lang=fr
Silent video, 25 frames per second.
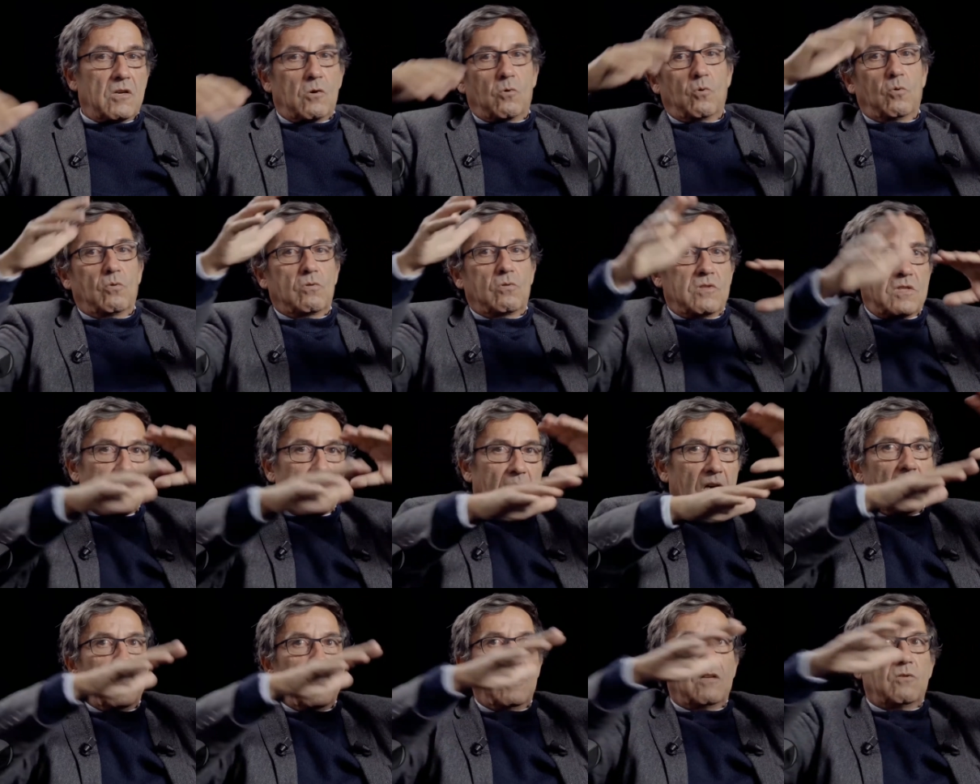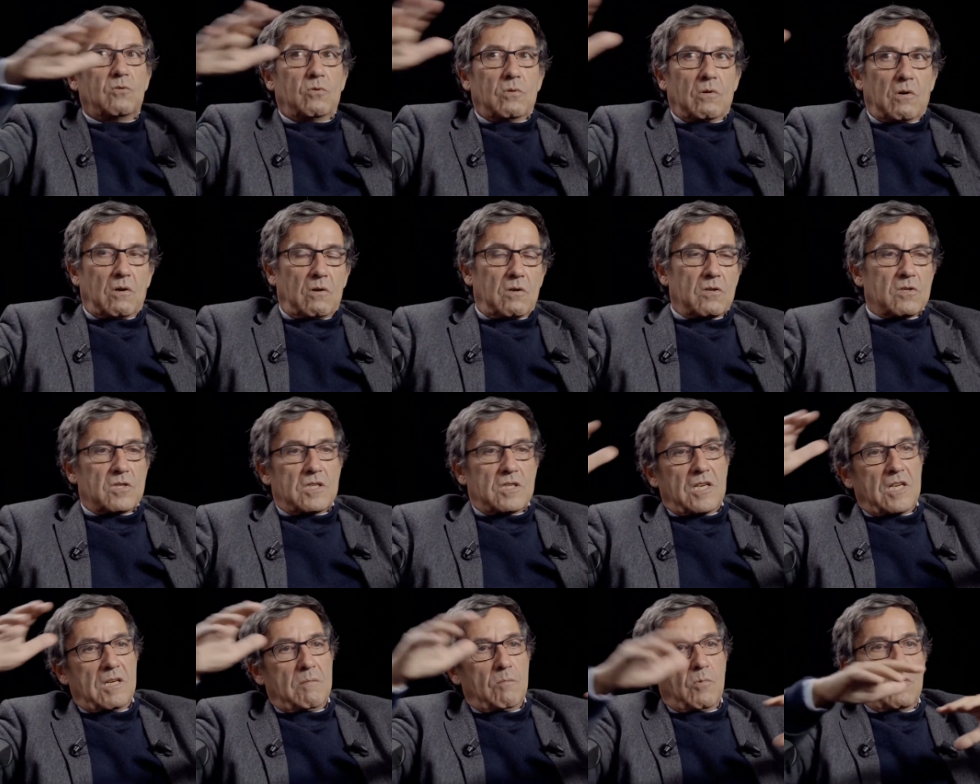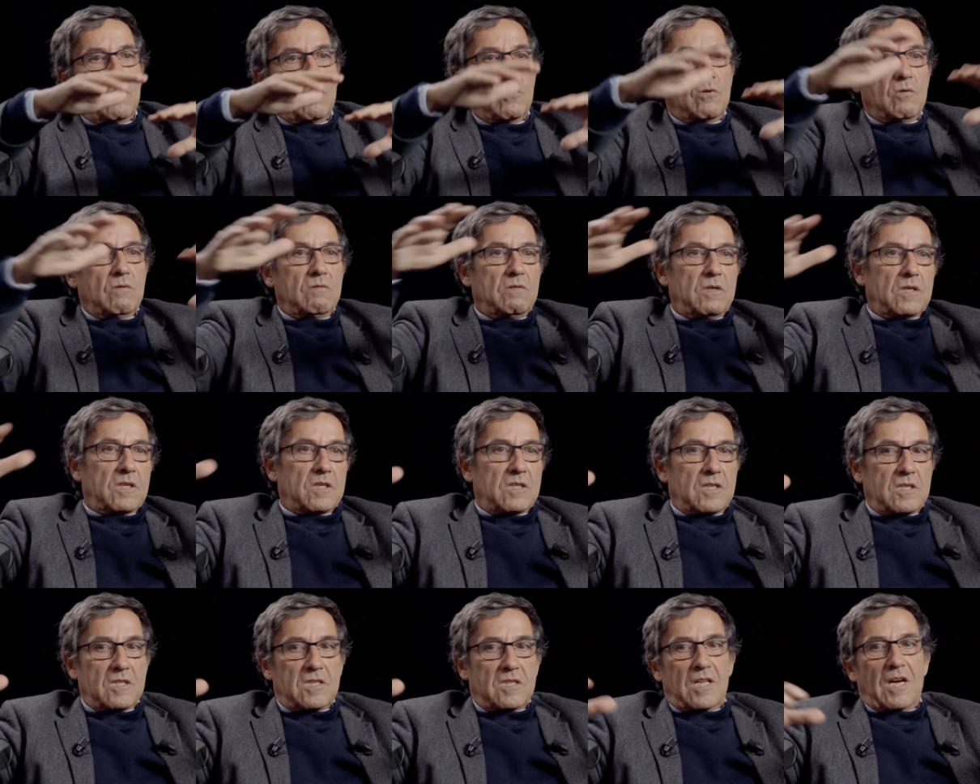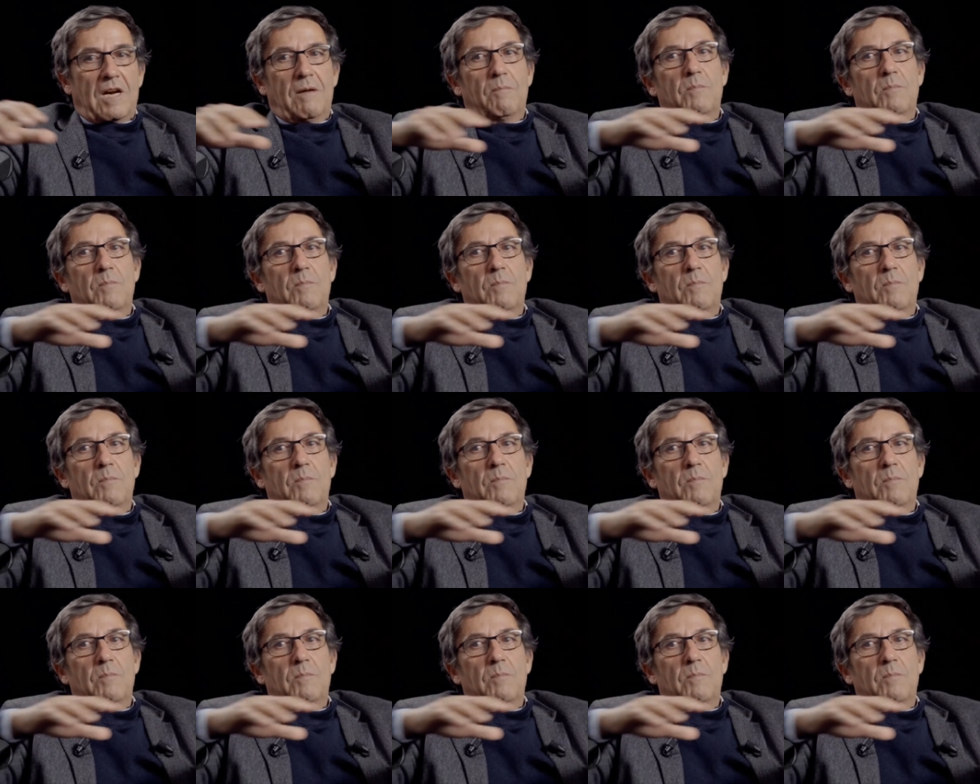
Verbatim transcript: contient de grands éléments de vérité, etc.,